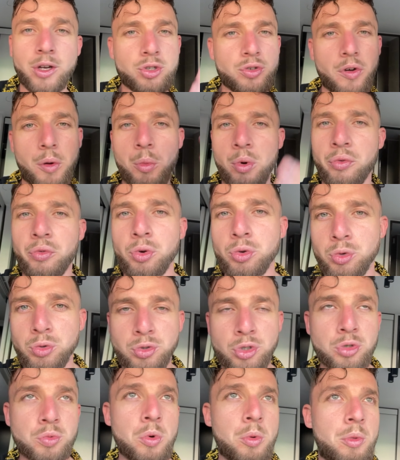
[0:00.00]
Je suis vraiment focus
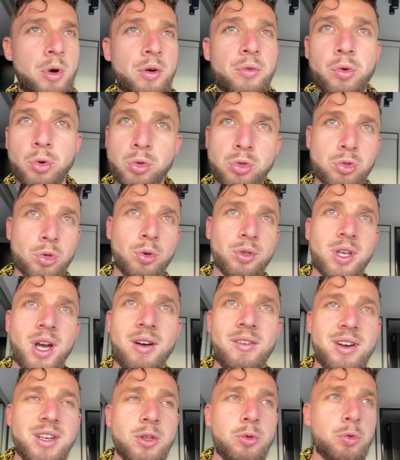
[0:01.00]
en ce moment, focus sur le
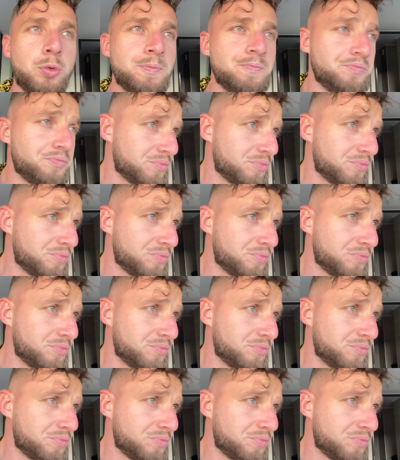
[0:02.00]
travail et tout.